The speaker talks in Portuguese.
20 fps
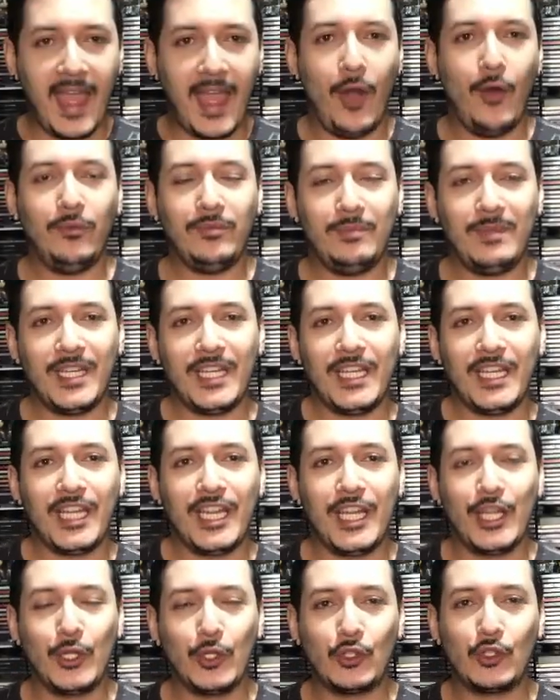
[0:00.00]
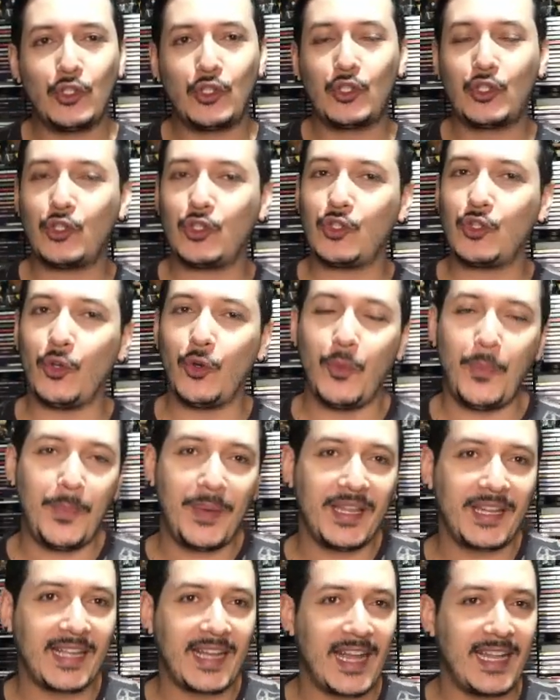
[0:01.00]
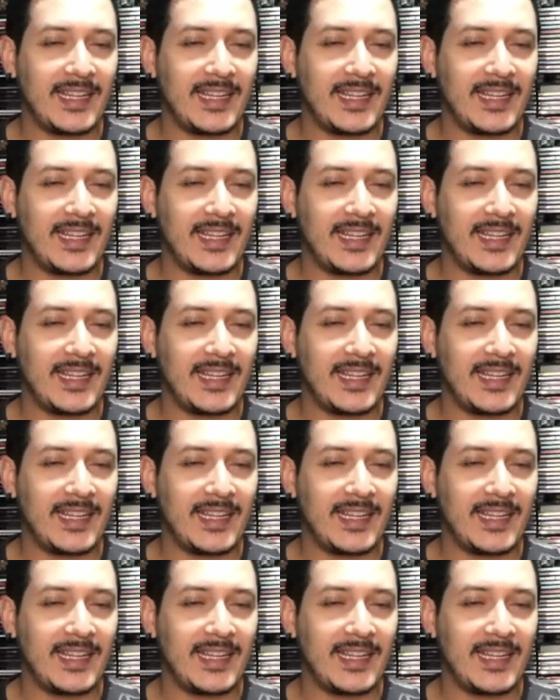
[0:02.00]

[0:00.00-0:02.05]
É um menininho super